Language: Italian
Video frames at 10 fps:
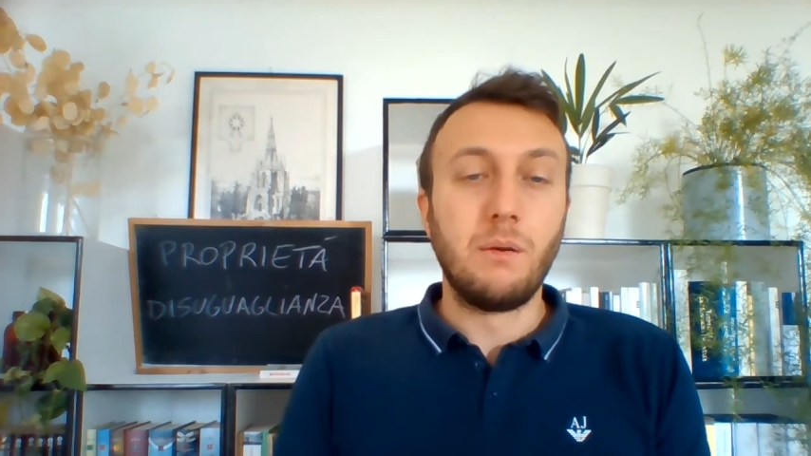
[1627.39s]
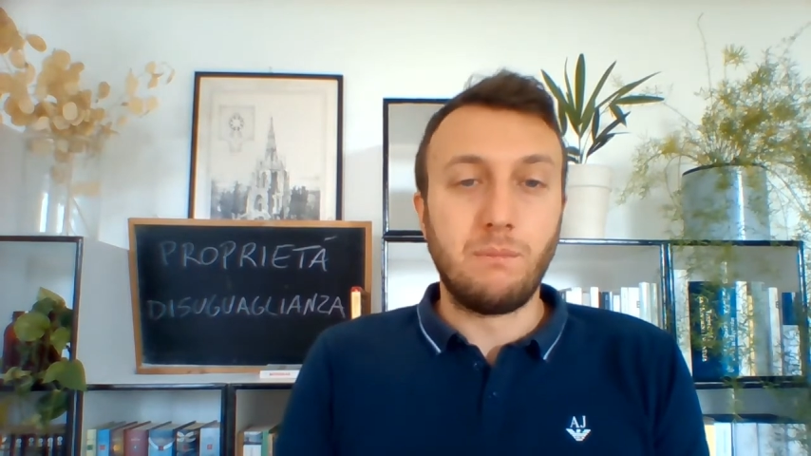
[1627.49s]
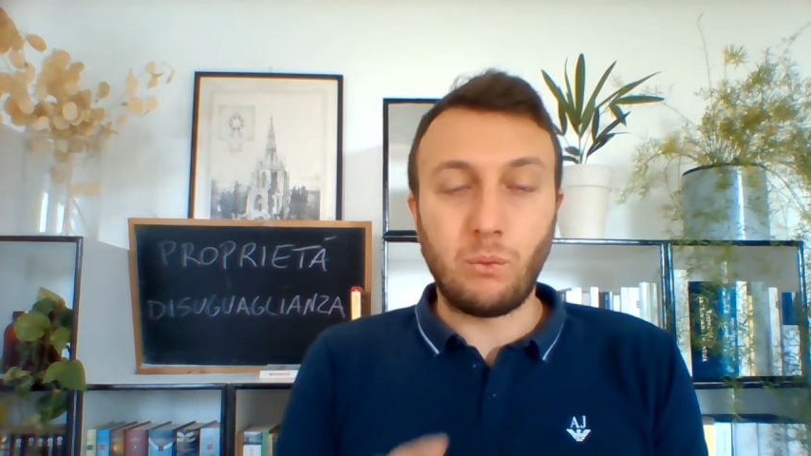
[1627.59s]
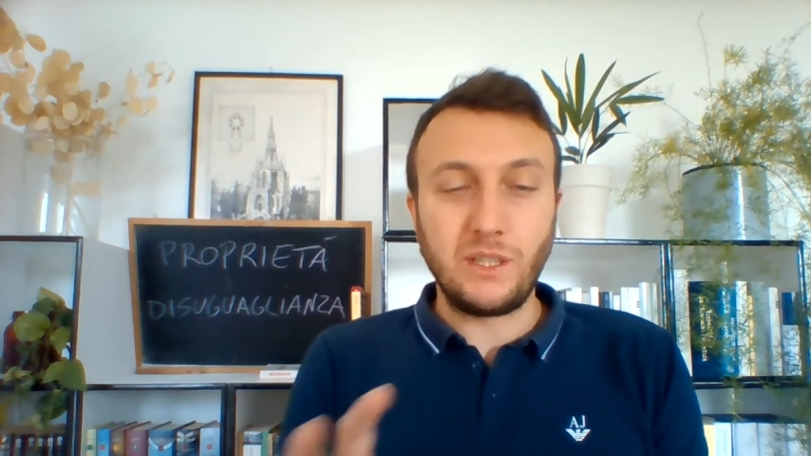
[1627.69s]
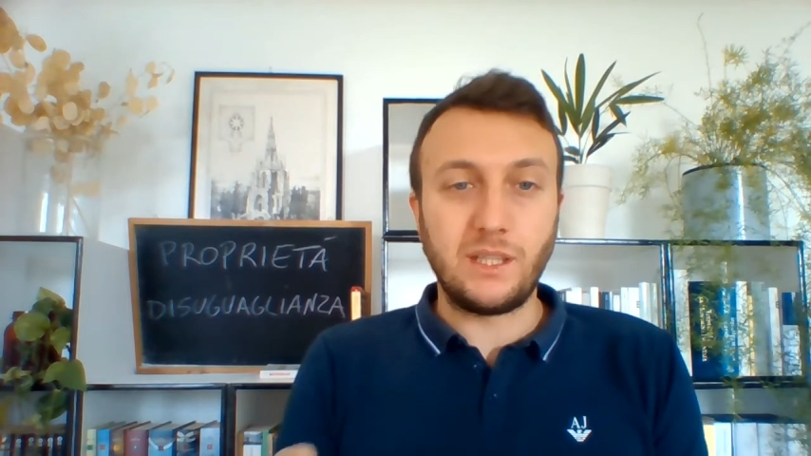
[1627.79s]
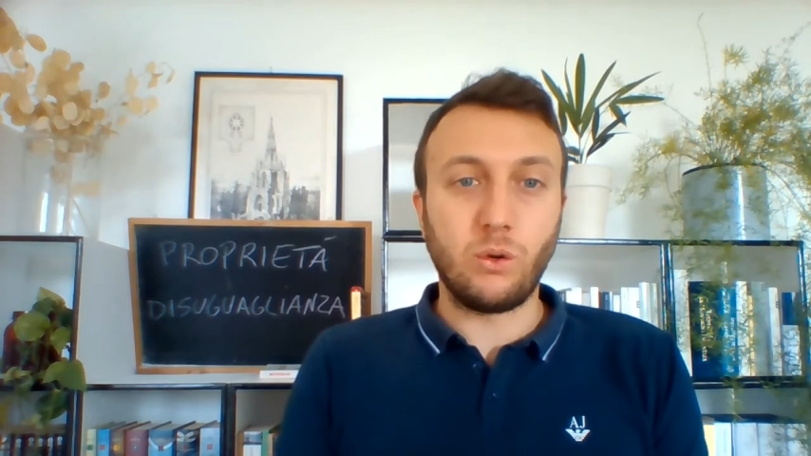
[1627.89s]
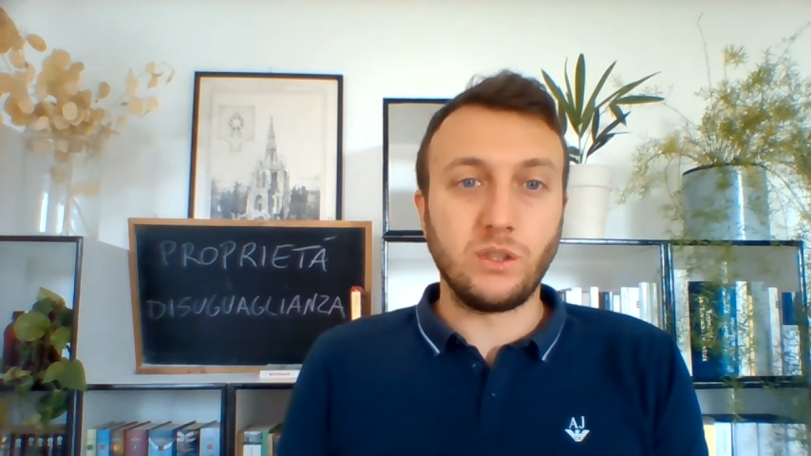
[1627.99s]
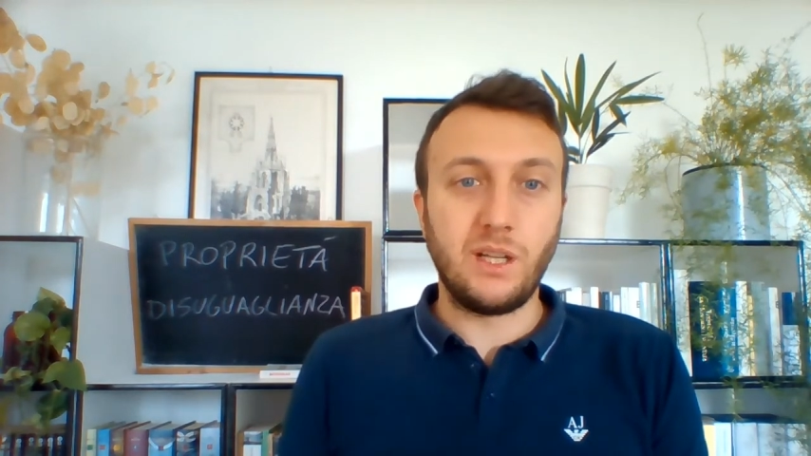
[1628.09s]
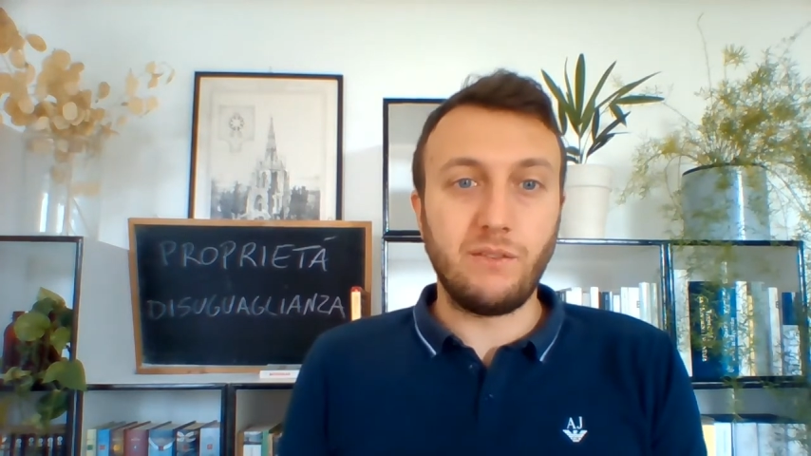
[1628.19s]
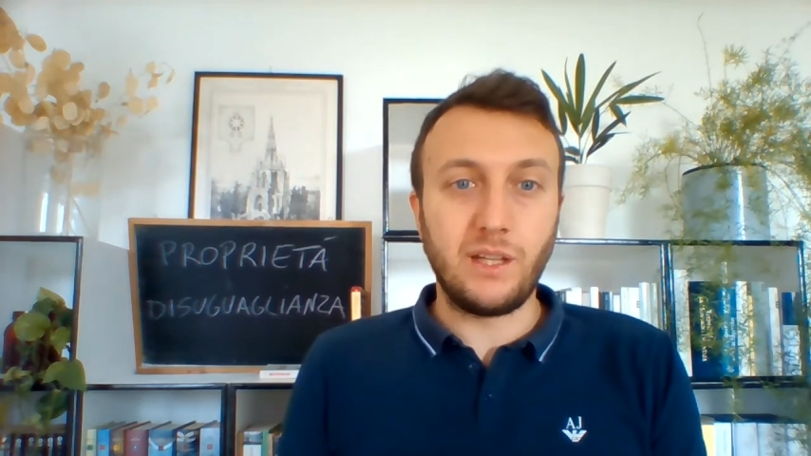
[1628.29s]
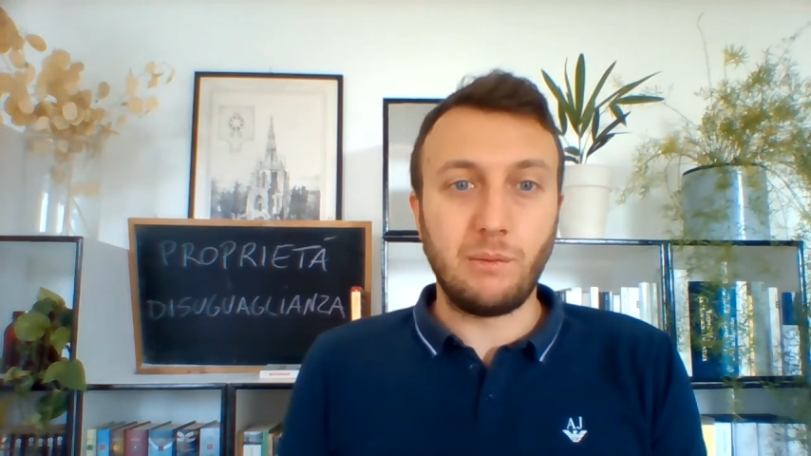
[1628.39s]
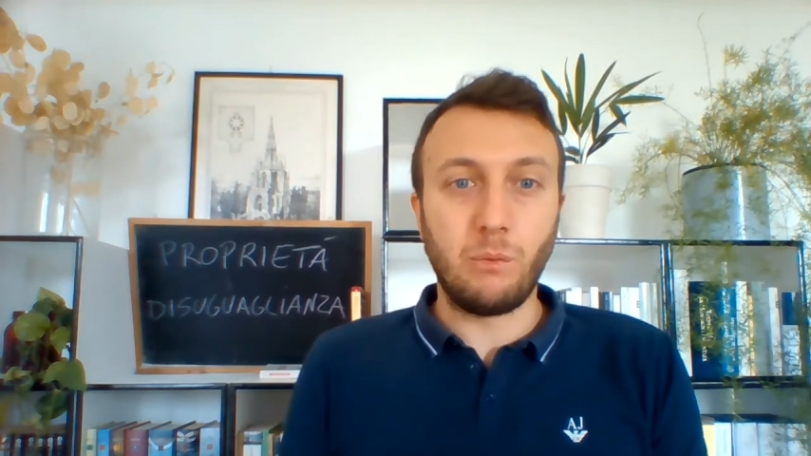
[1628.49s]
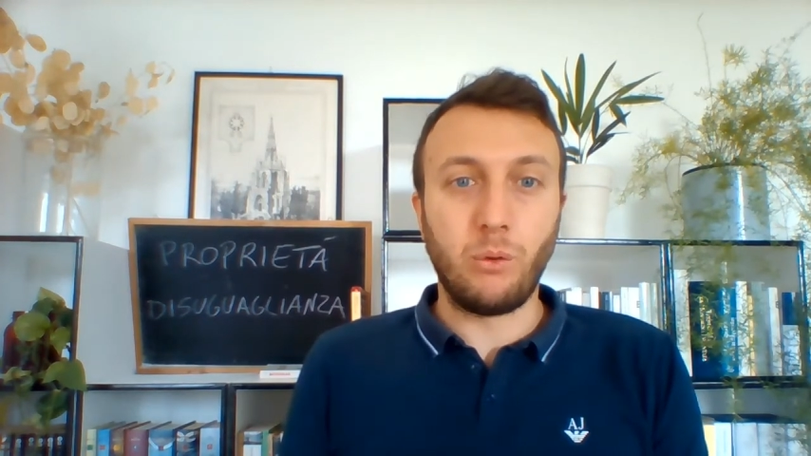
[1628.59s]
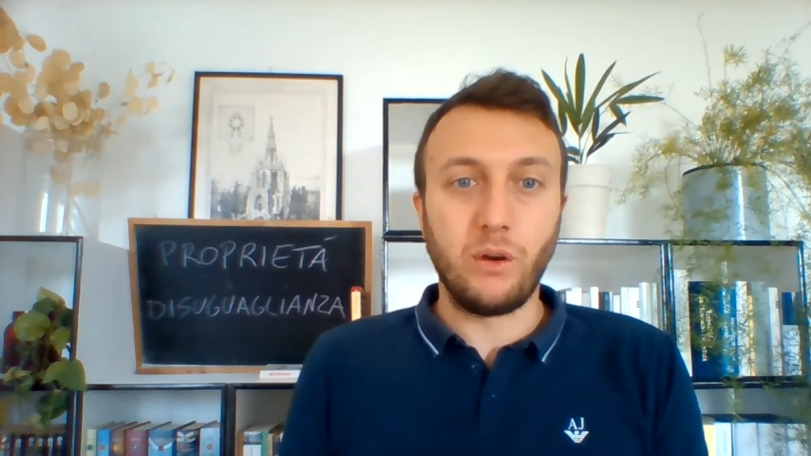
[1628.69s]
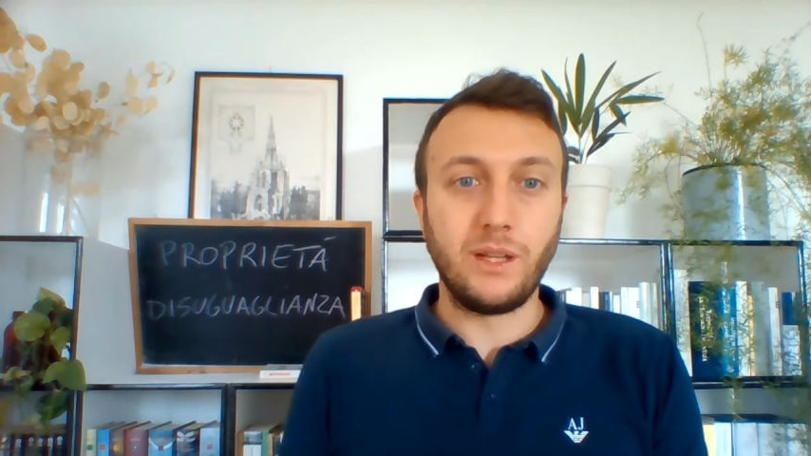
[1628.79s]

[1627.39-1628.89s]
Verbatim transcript: ma queste cose le vedremo poi